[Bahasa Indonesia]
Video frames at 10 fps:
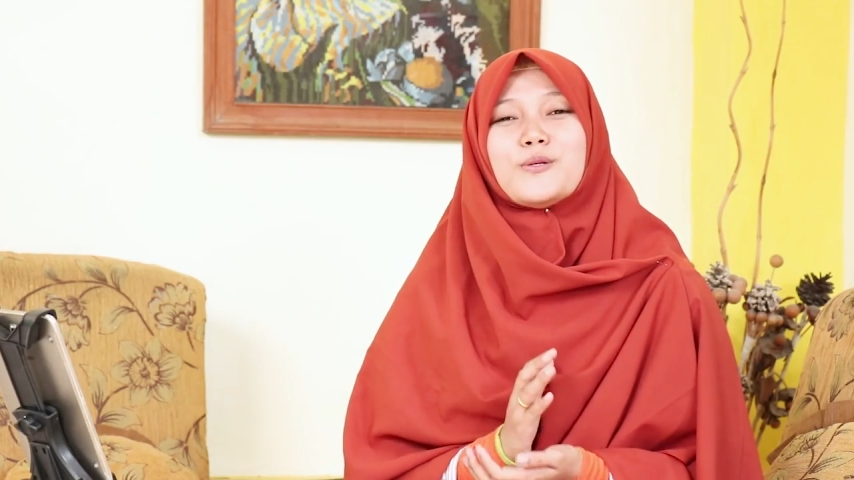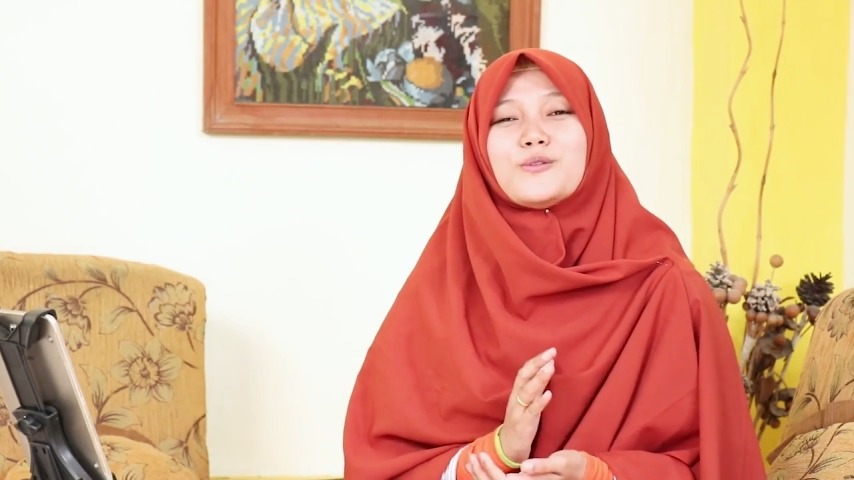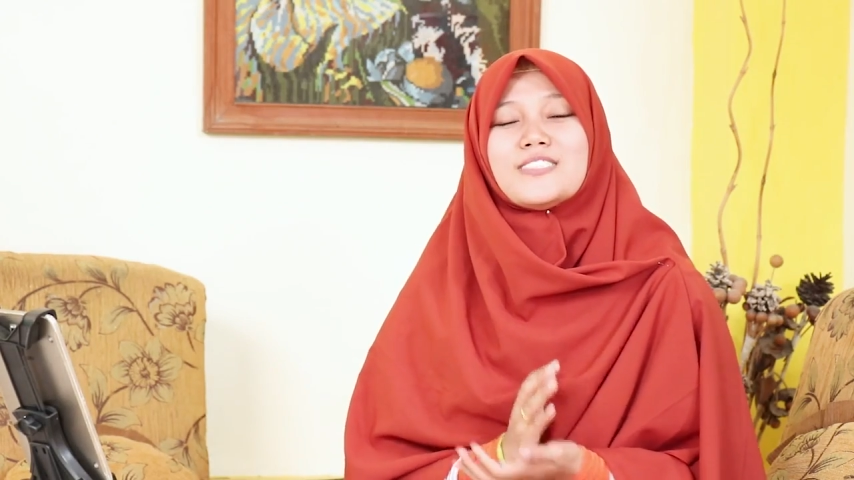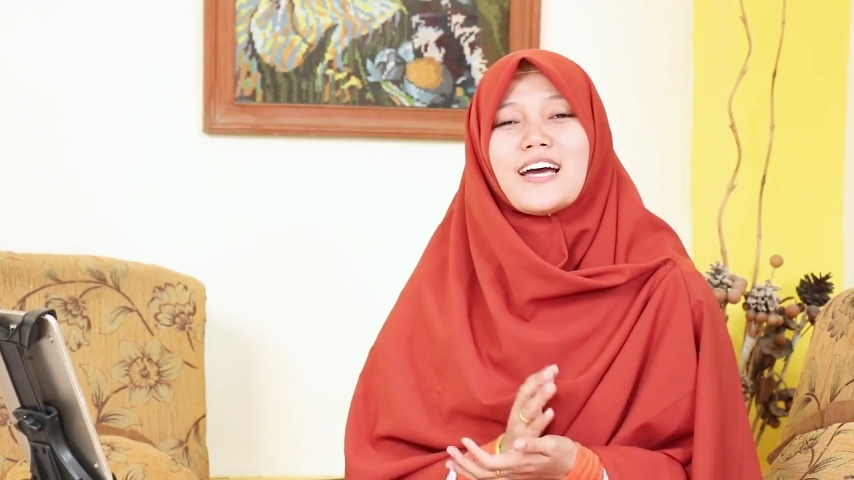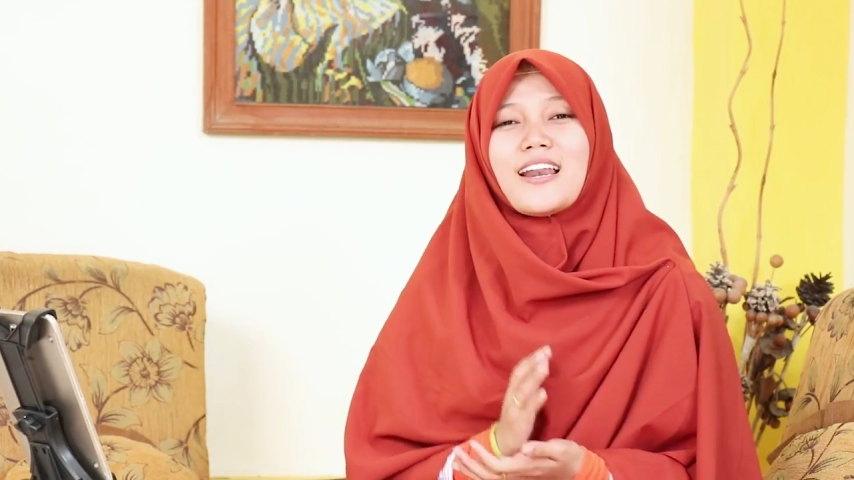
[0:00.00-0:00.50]

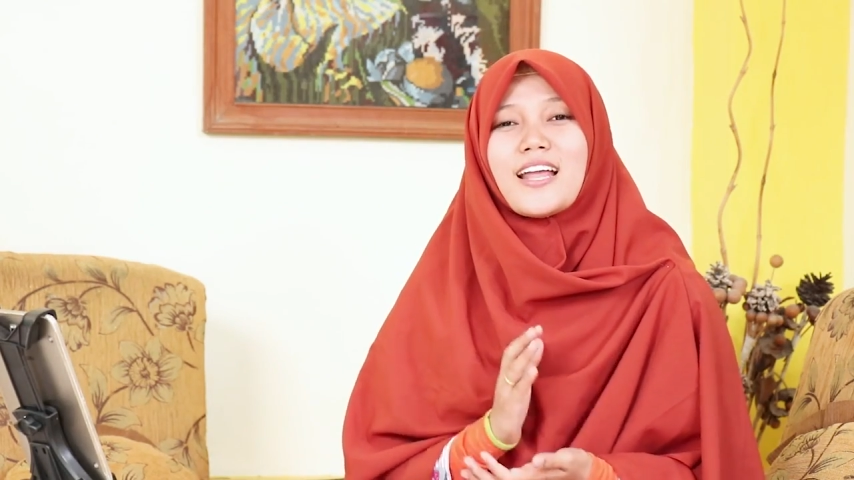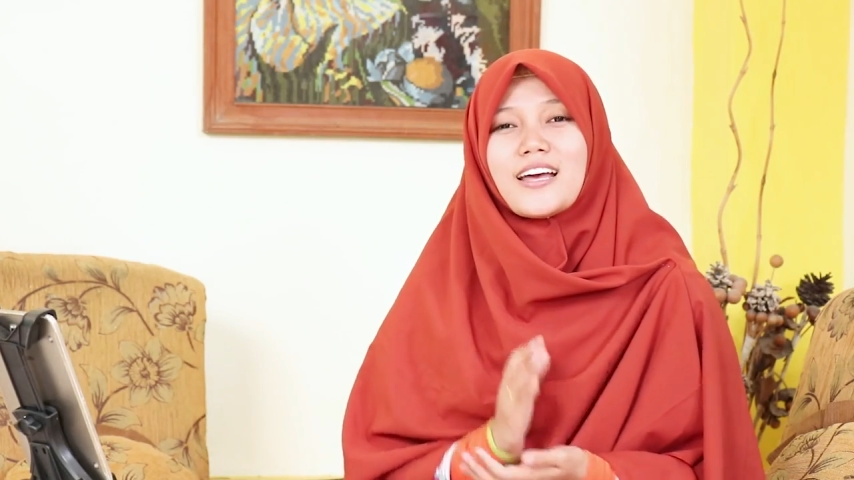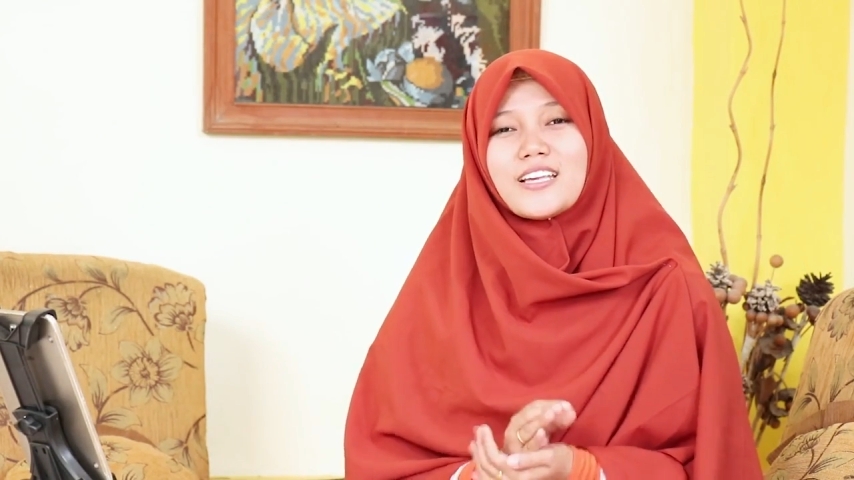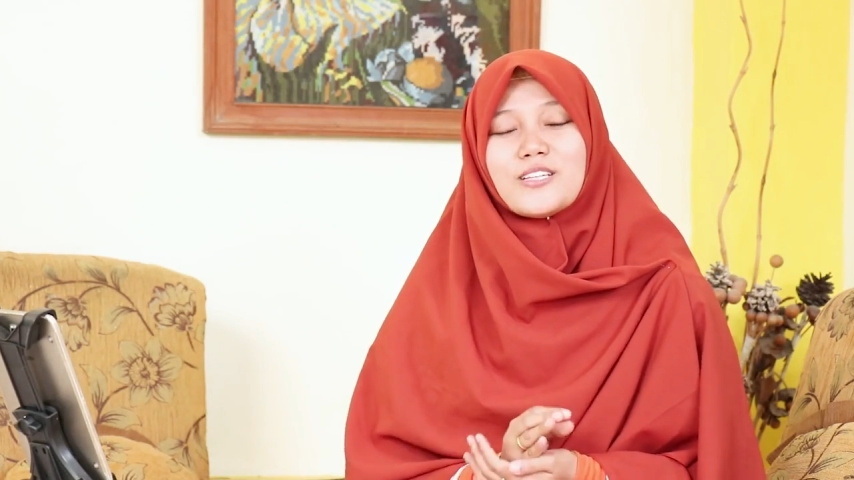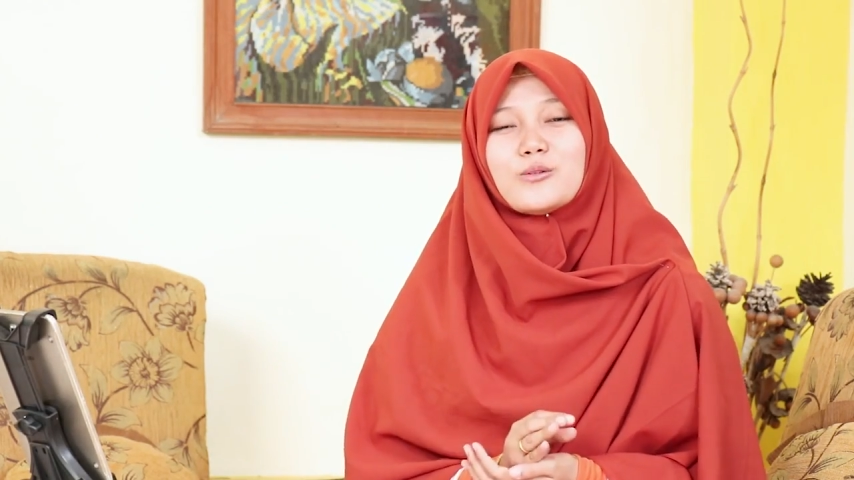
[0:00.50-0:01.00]
penunjang
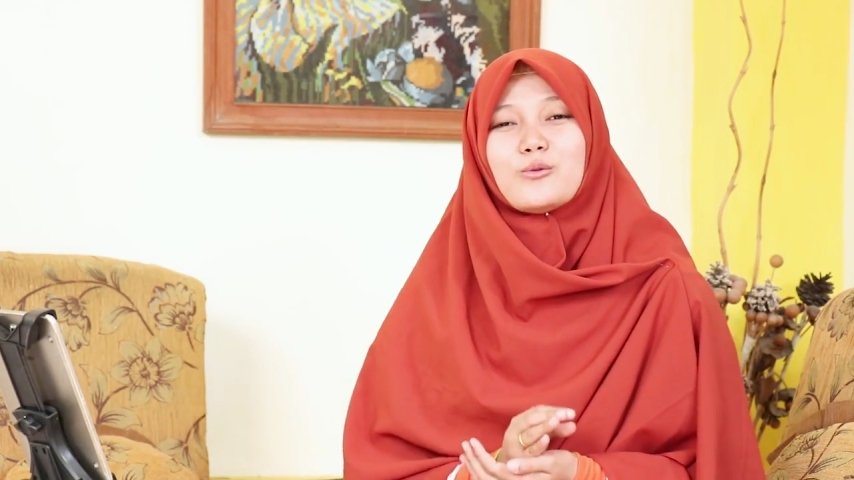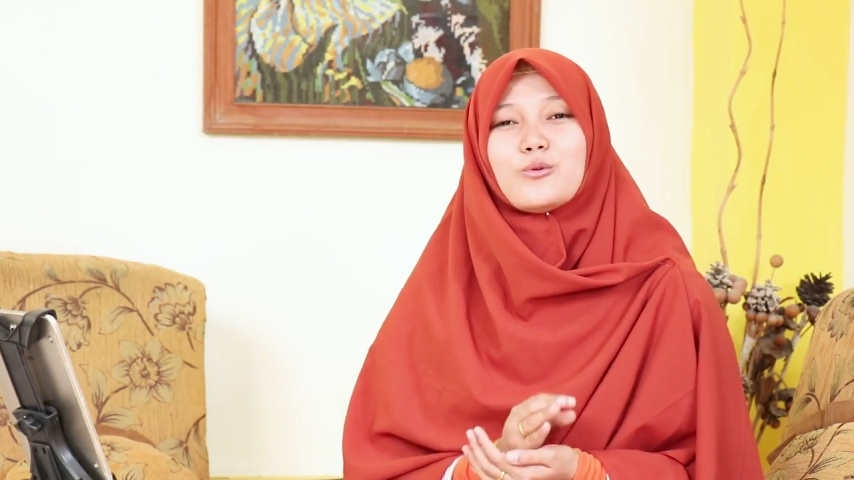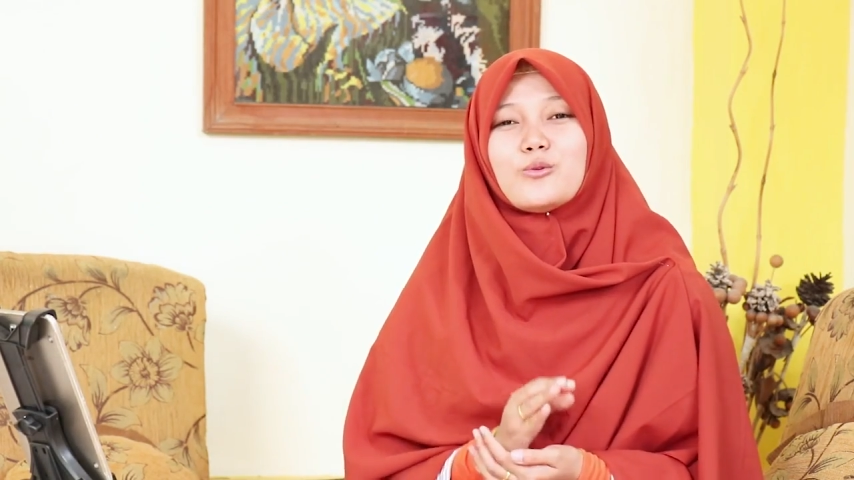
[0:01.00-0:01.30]
lain